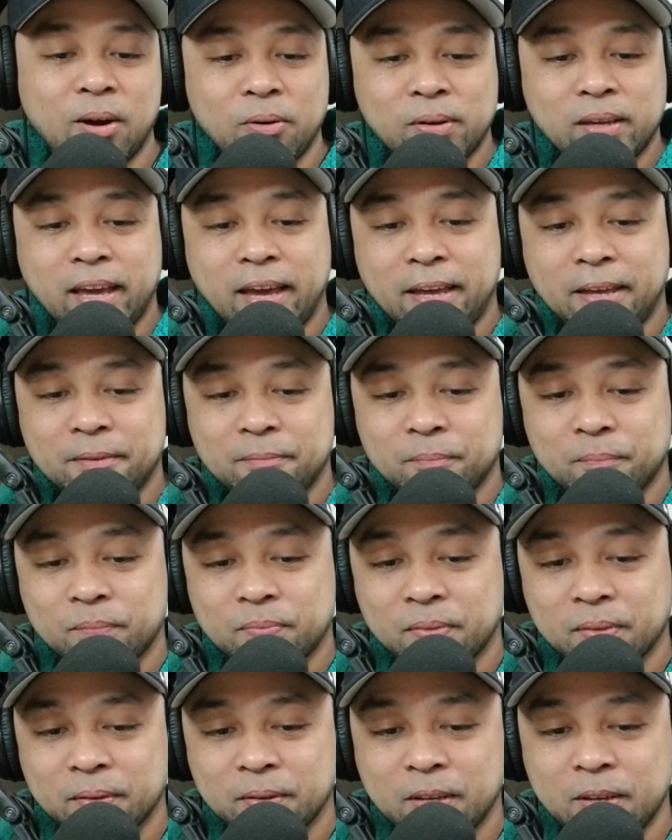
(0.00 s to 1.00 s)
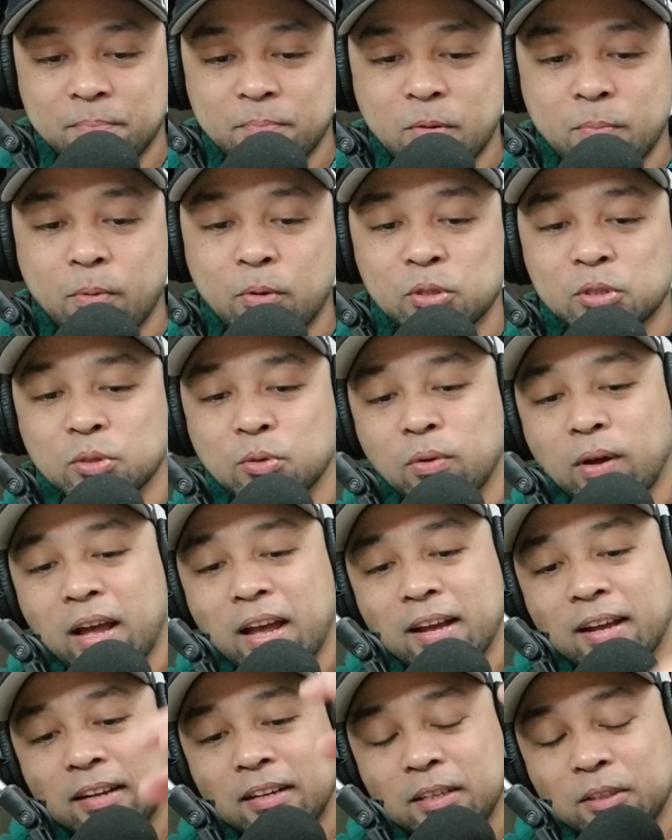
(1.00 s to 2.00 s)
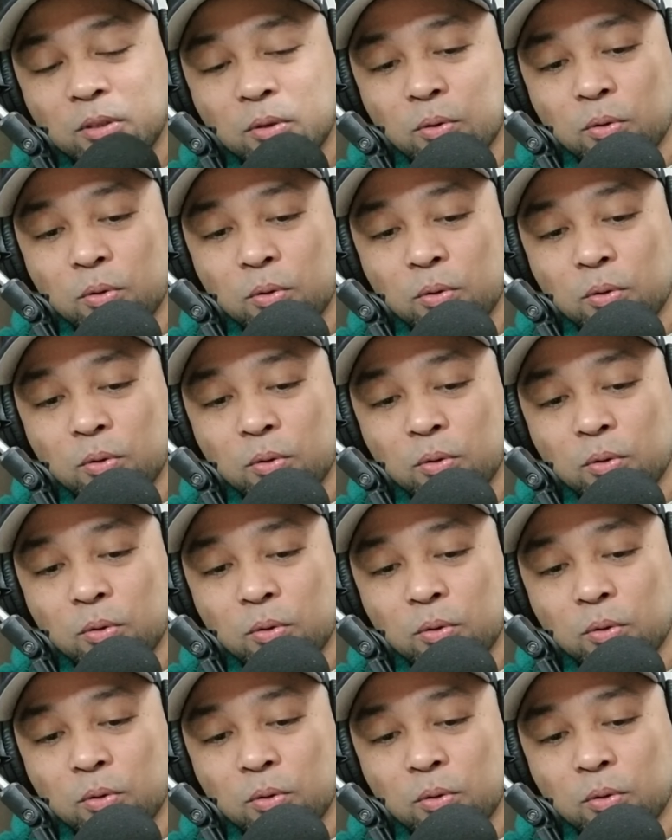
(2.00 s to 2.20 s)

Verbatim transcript: Okay. Ipopost ko kagad ito.